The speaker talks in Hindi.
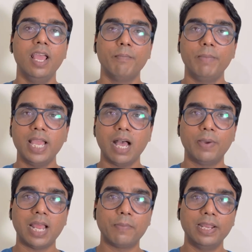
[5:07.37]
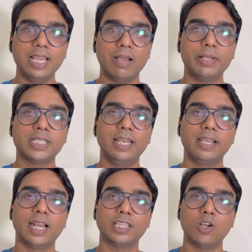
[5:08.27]
मैं यहाँ पर आपके लिए हमेशा
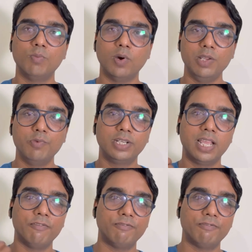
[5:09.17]
लेकर आता हूँ बॉलीवुड के